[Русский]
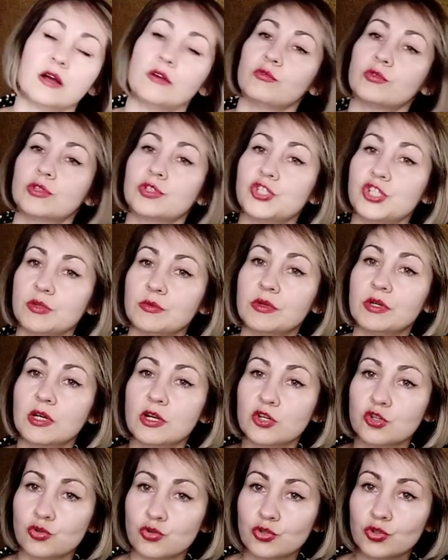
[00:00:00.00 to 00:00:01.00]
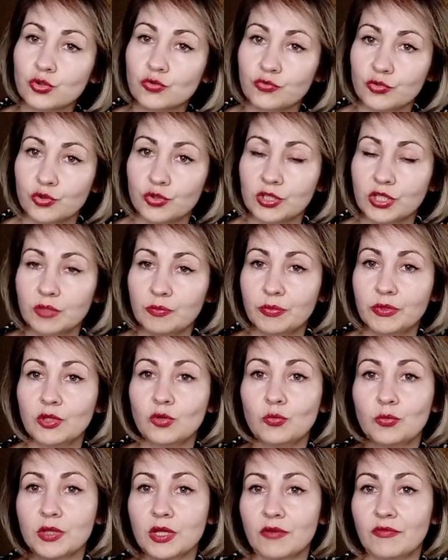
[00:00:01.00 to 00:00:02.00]
Вот чем хорошо, что все-таки было
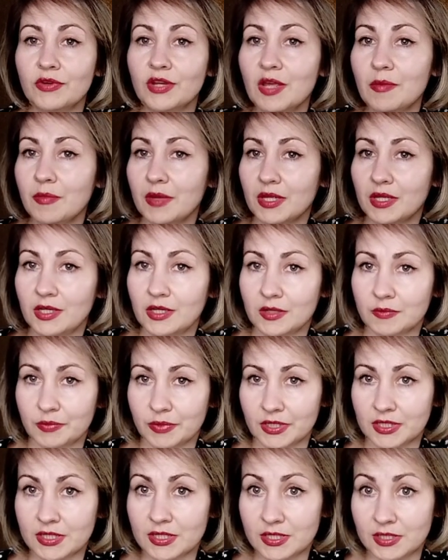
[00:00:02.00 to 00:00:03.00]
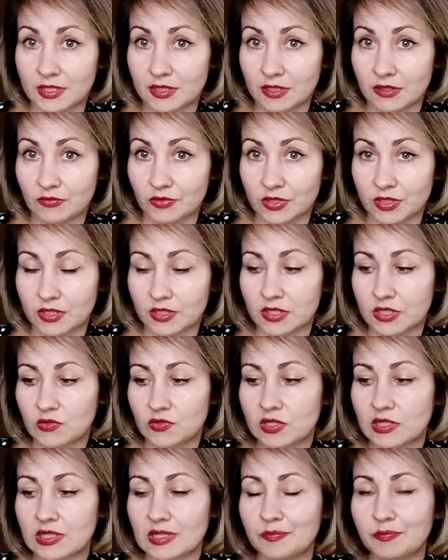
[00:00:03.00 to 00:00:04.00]
у меня время их протестировать.
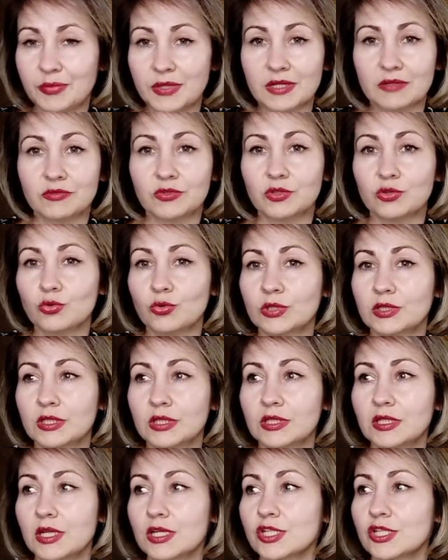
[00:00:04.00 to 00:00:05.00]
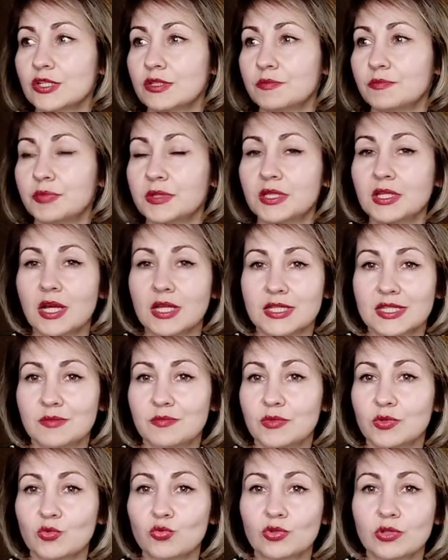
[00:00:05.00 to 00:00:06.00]
Действительно, первые ноты и даже 15
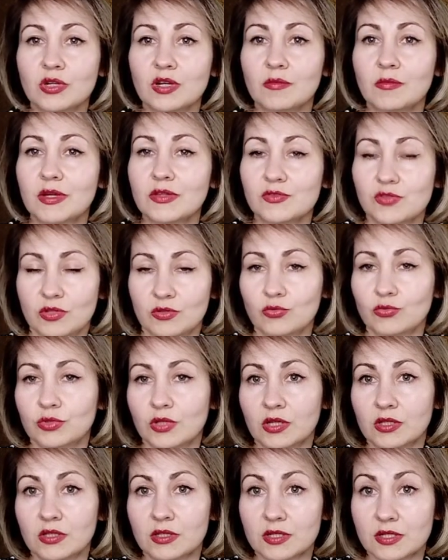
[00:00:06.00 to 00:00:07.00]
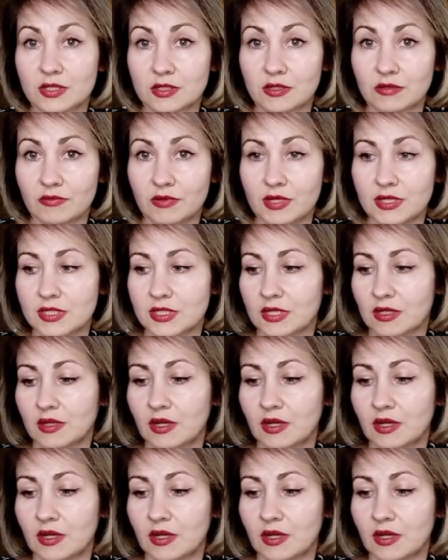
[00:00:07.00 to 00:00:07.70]
минут аромат все равно так не раскрывается.